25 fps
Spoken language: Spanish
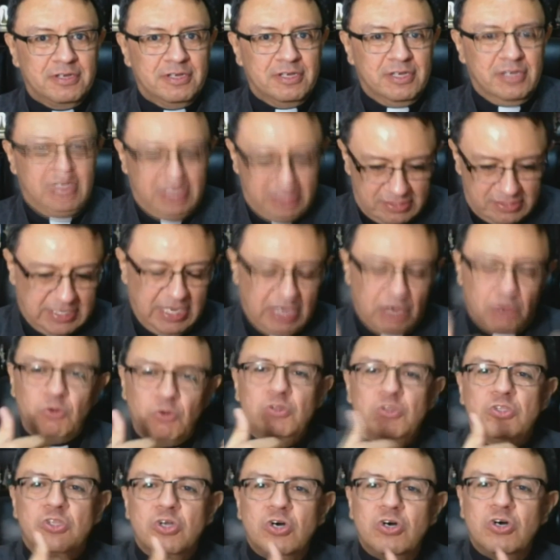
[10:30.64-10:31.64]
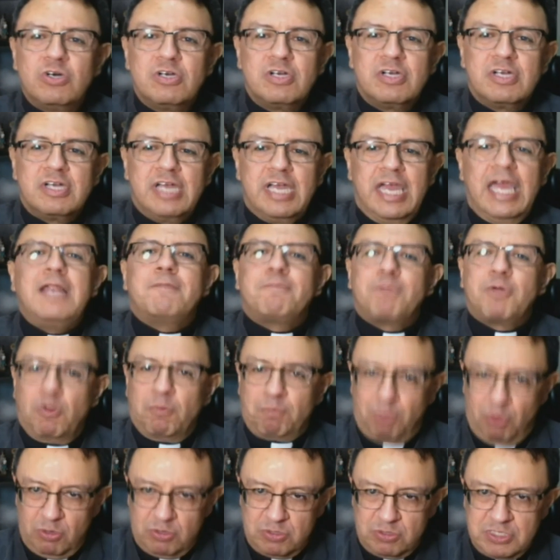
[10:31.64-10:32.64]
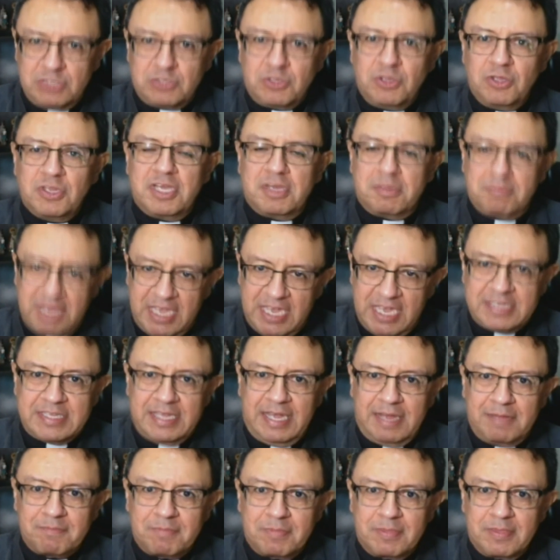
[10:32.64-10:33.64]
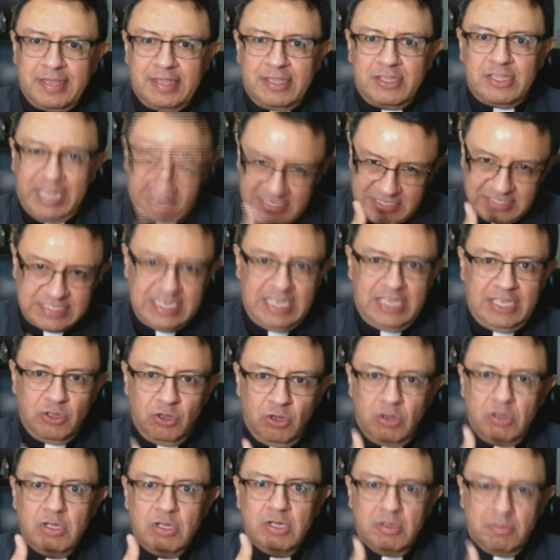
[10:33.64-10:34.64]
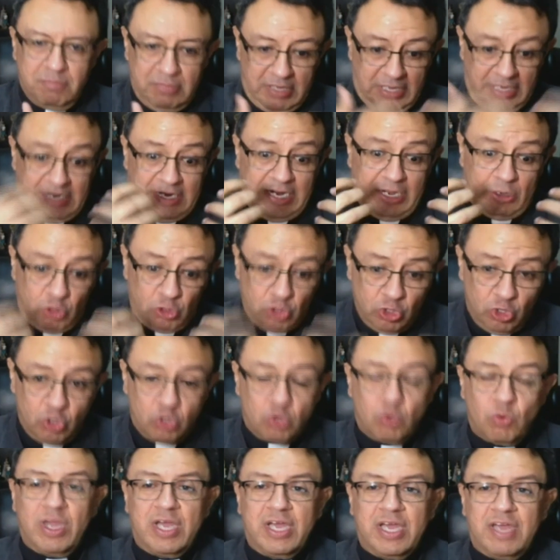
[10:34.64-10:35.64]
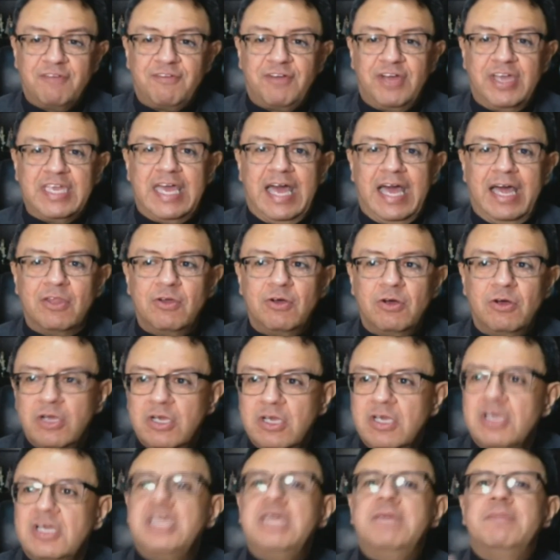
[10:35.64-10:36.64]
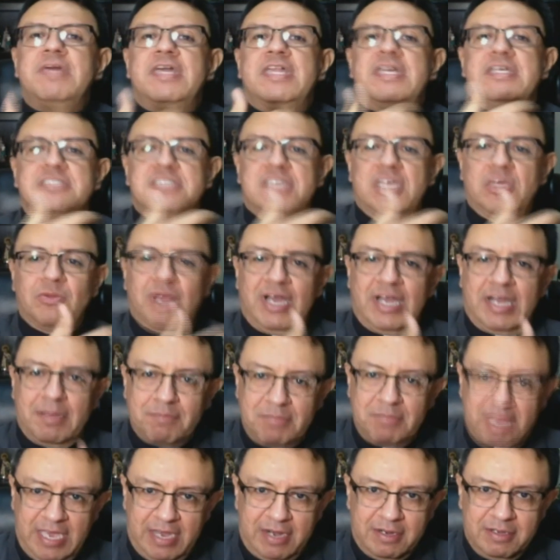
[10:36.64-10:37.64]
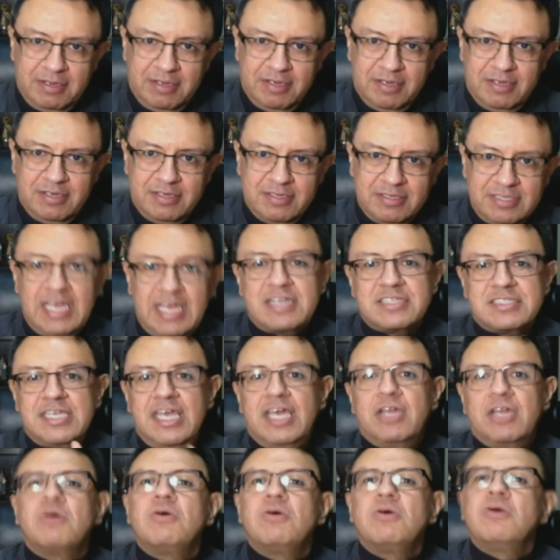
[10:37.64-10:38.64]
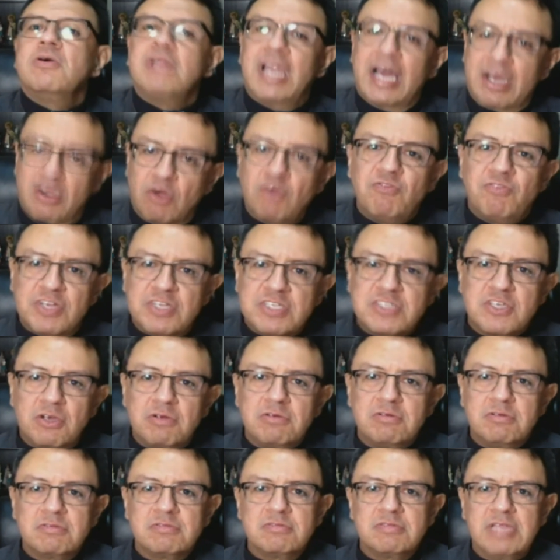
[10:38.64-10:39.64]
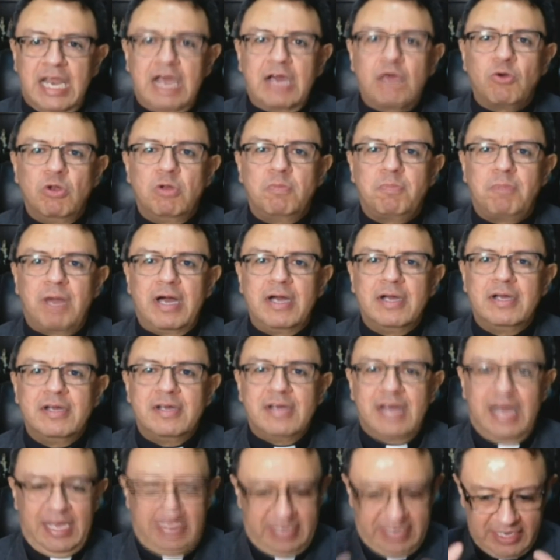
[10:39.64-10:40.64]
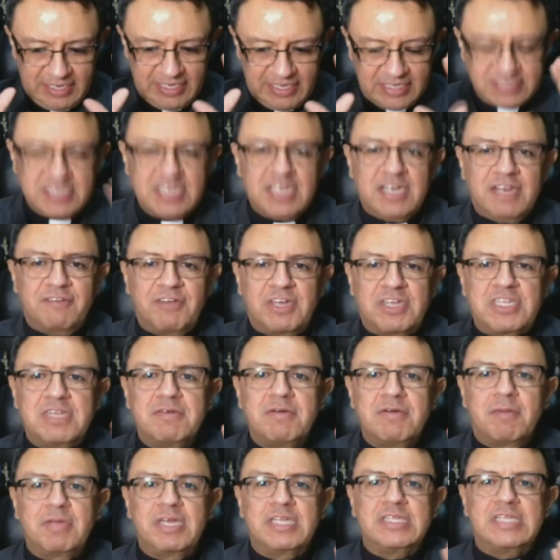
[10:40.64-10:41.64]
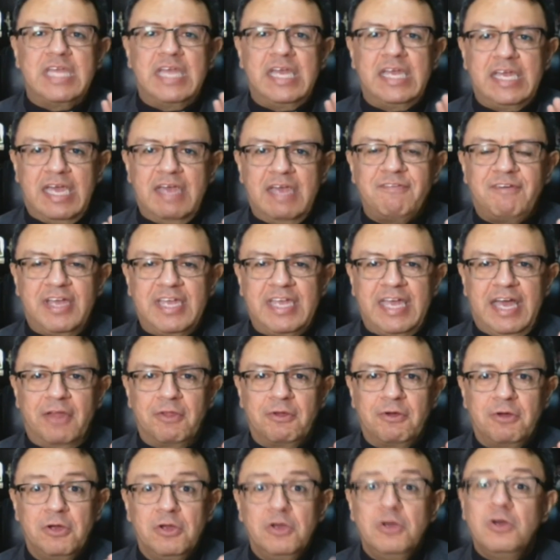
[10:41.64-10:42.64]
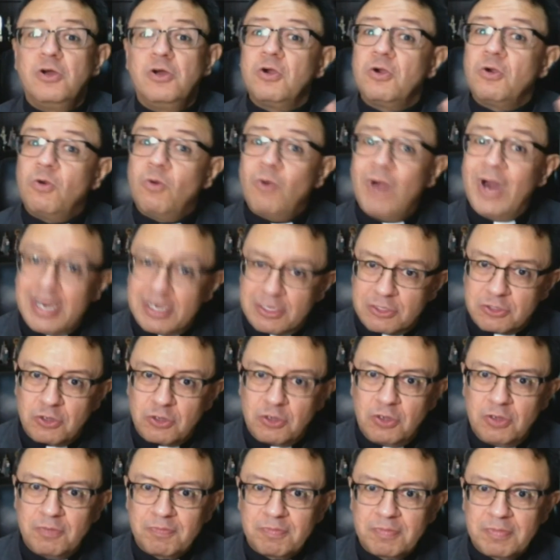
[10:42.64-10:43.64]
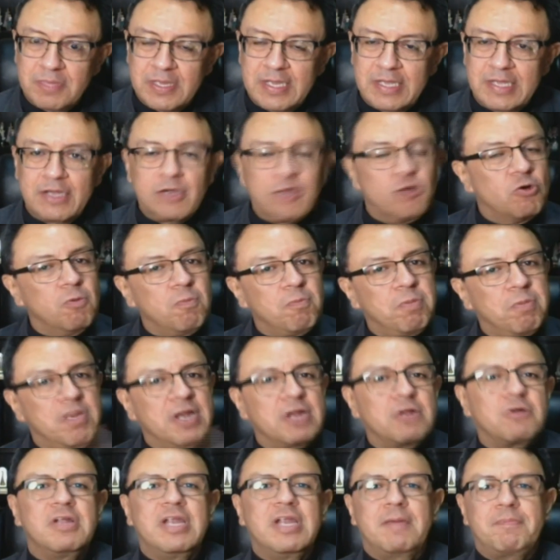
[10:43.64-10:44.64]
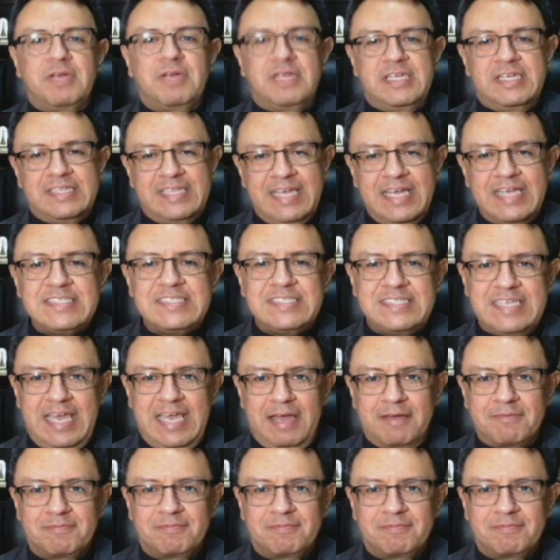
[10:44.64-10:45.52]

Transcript: Segundo, el propósito de enmienda. Decido, reconozco en qué he fallado y me decido a cambiar. Tercero, la confesión de la culpa. Hay que decir efectivamente en qué he fallado. Cuarto, cumplir con la penitencia.